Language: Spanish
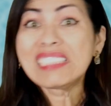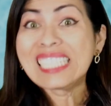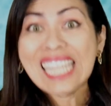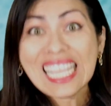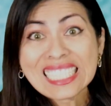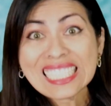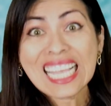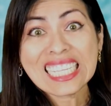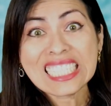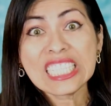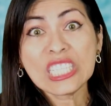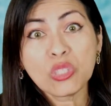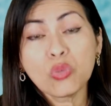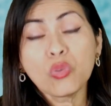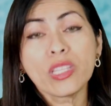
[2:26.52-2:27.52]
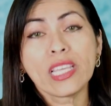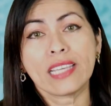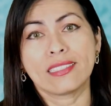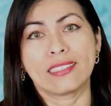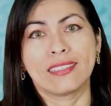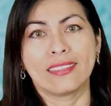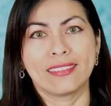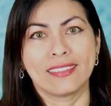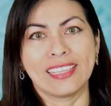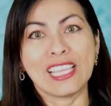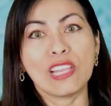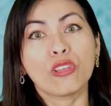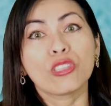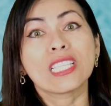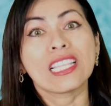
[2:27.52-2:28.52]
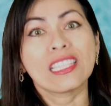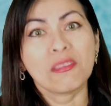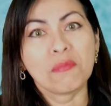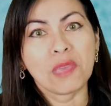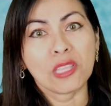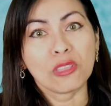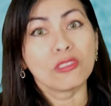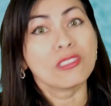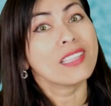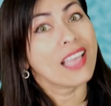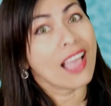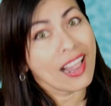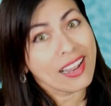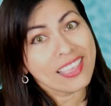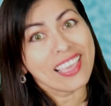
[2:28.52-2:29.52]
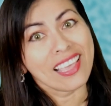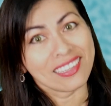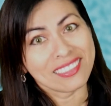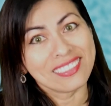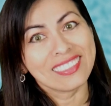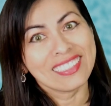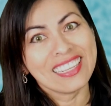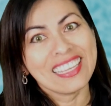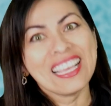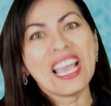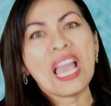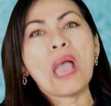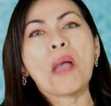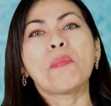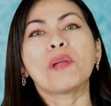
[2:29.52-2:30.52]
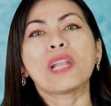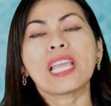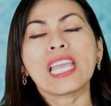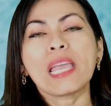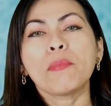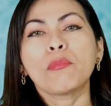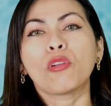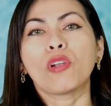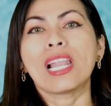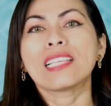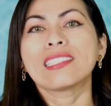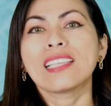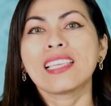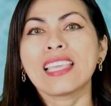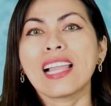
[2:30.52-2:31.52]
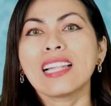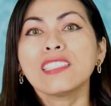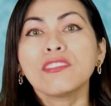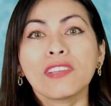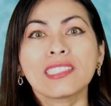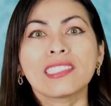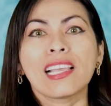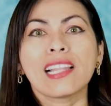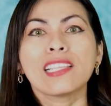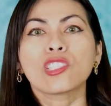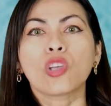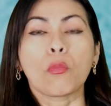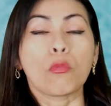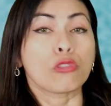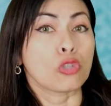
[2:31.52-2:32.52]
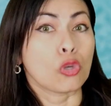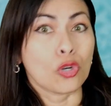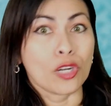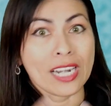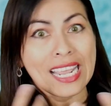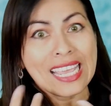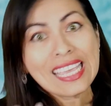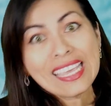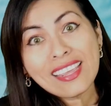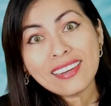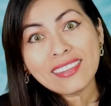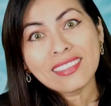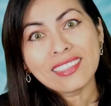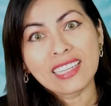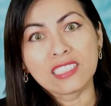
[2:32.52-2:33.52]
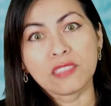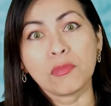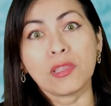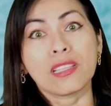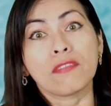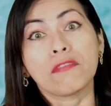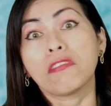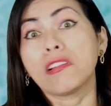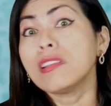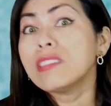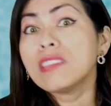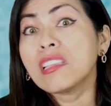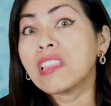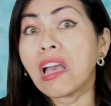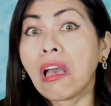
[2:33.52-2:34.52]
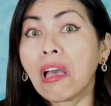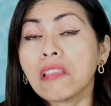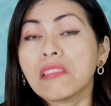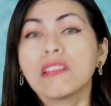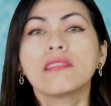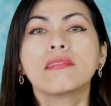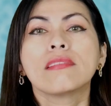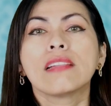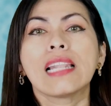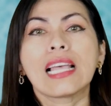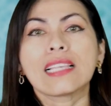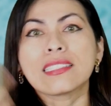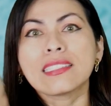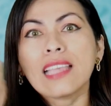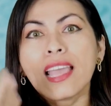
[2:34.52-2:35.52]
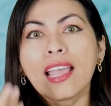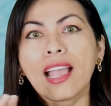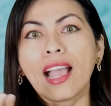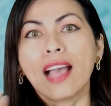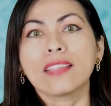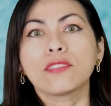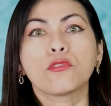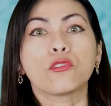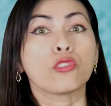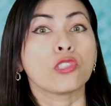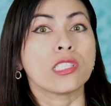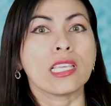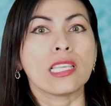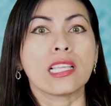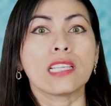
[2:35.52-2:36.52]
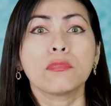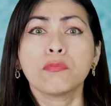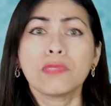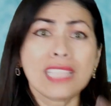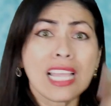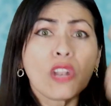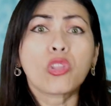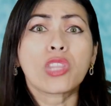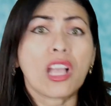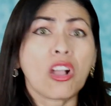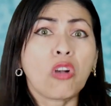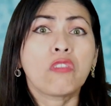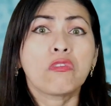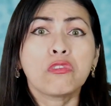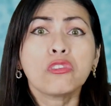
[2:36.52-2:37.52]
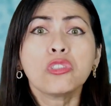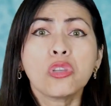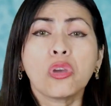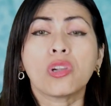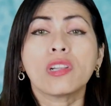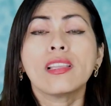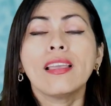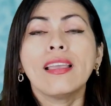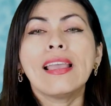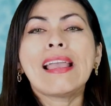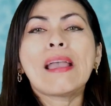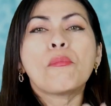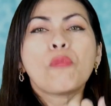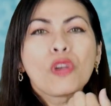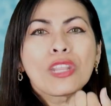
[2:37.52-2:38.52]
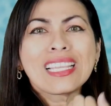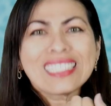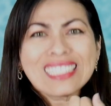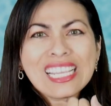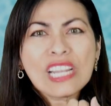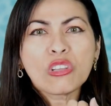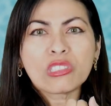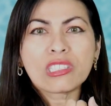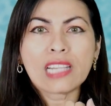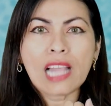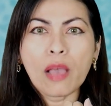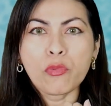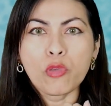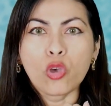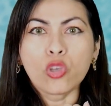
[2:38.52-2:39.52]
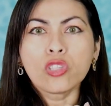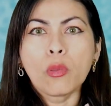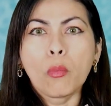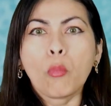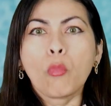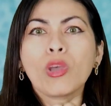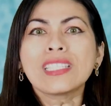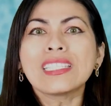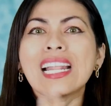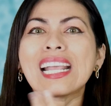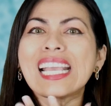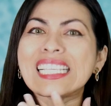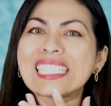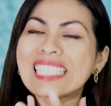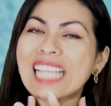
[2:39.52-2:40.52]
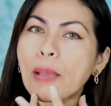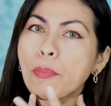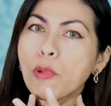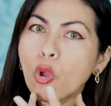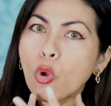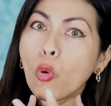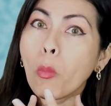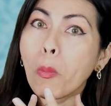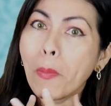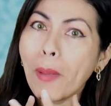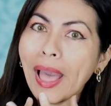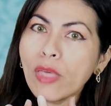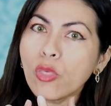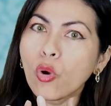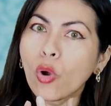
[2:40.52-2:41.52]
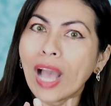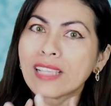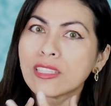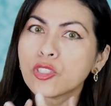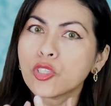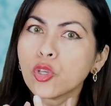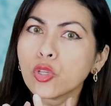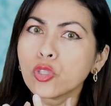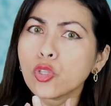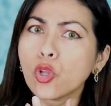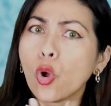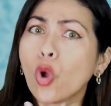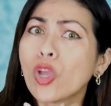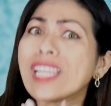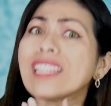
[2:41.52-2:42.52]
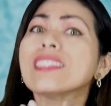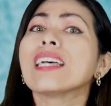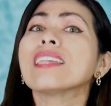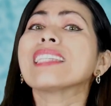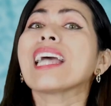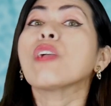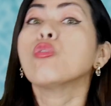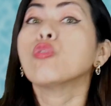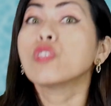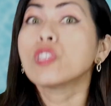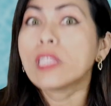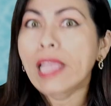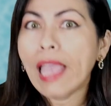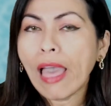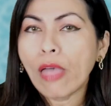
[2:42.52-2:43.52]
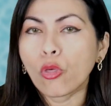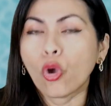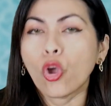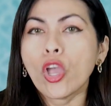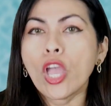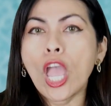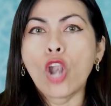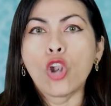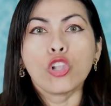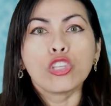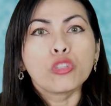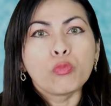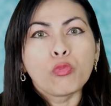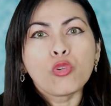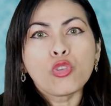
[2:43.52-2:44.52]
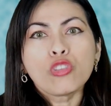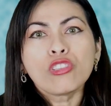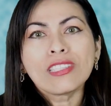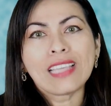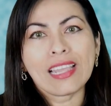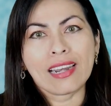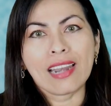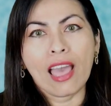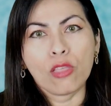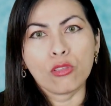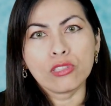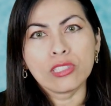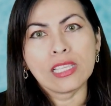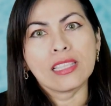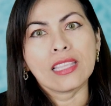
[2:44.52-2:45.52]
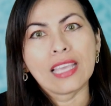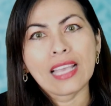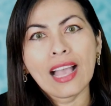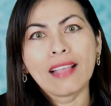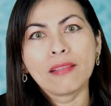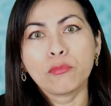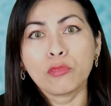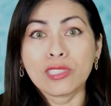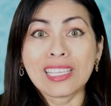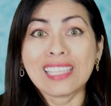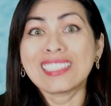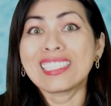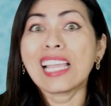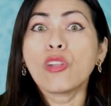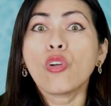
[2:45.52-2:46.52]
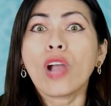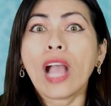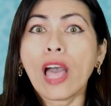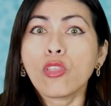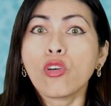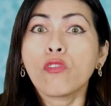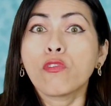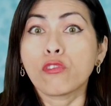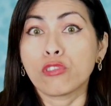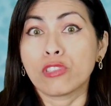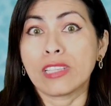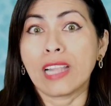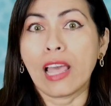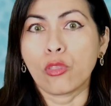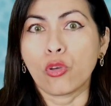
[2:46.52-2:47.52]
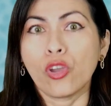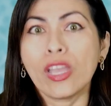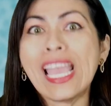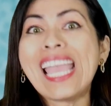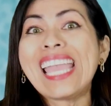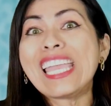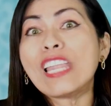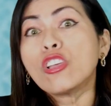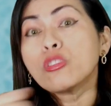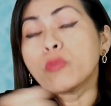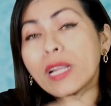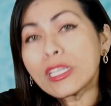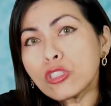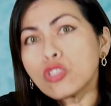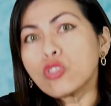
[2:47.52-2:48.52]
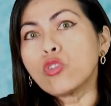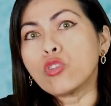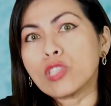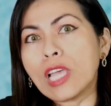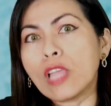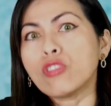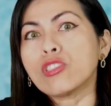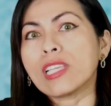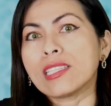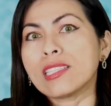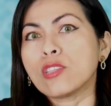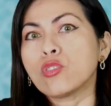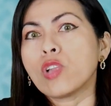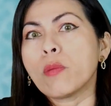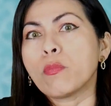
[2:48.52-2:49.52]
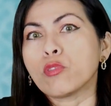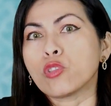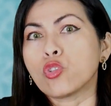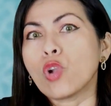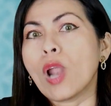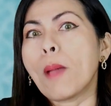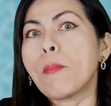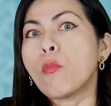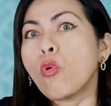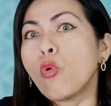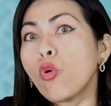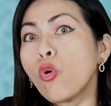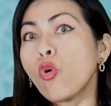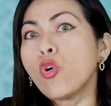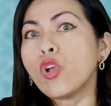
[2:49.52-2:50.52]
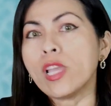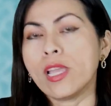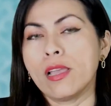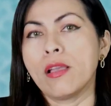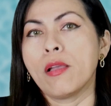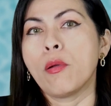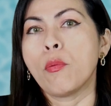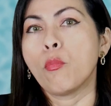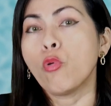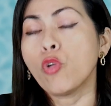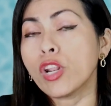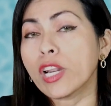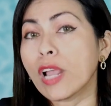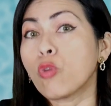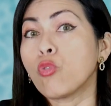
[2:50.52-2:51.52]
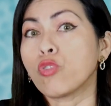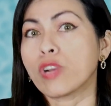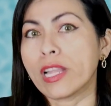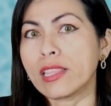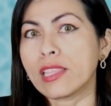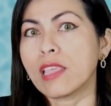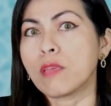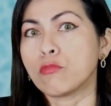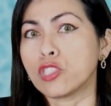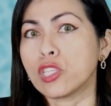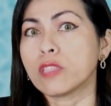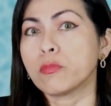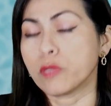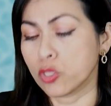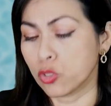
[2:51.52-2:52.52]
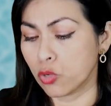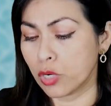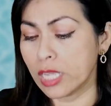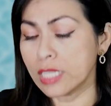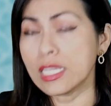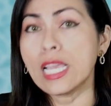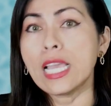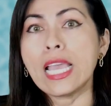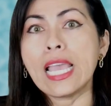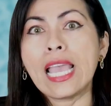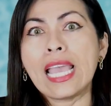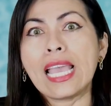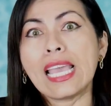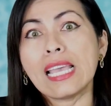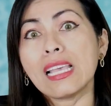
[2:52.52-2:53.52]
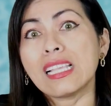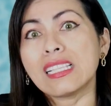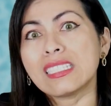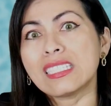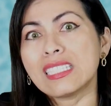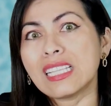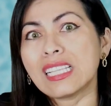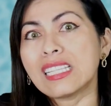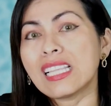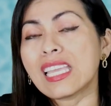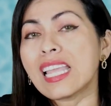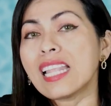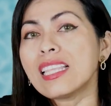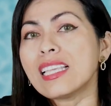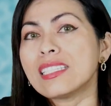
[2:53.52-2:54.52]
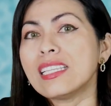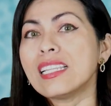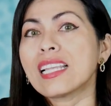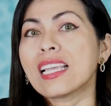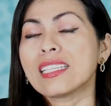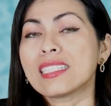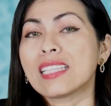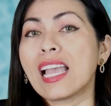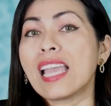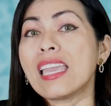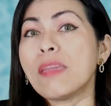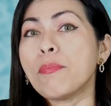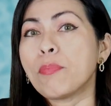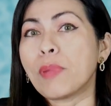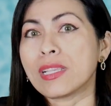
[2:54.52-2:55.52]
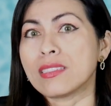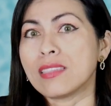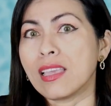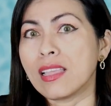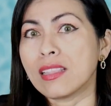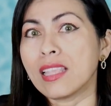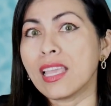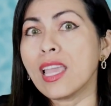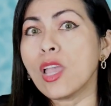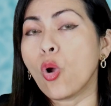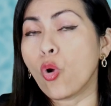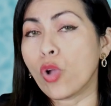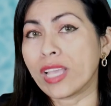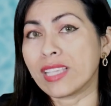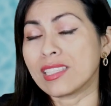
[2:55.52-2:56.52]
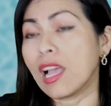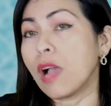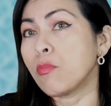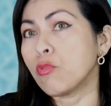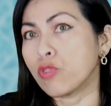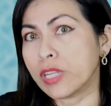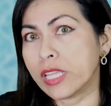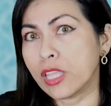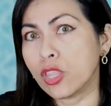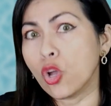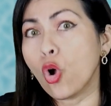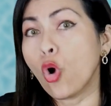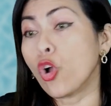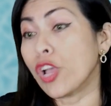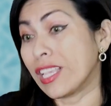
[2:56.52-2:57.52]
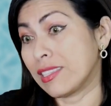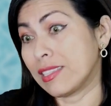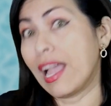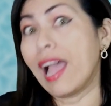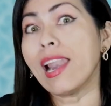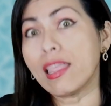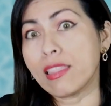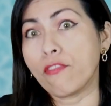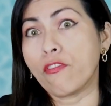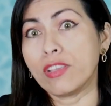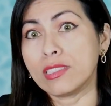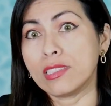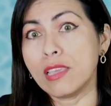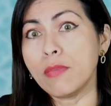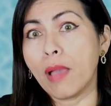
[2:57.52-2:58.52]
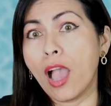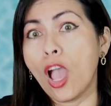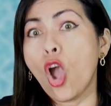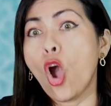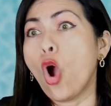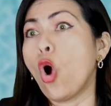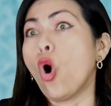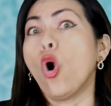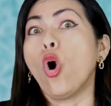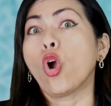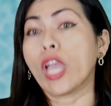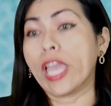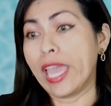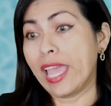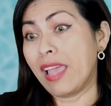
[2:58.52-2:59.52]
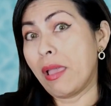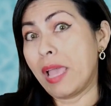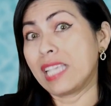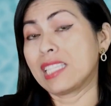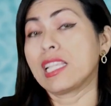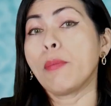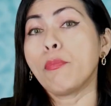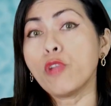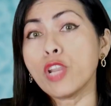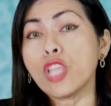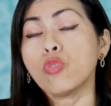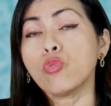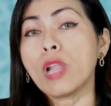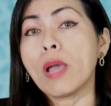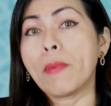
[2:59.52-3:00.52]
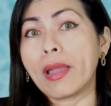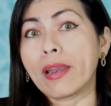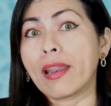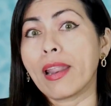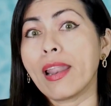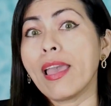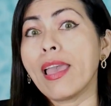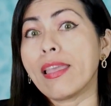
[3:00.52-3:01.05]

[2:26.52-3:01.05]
las actitudes y los sentimientos de alguien. Por ejemplo, las señales faciales como sonreír transmiten felicidad, las cejas fruncidas denotan confusión. Morderse los labios muestra que está preocupado, ansioso o quizás angustiado. Los puños cerrados indican pues que está enojado o frustrado. Y los brazos cruzados, que esta es una postura muy muy recurrente de muchas personas, eh, te quiere decir que está impaciente o que está aburrido o que está a la defensiva o que está poniendo una barrera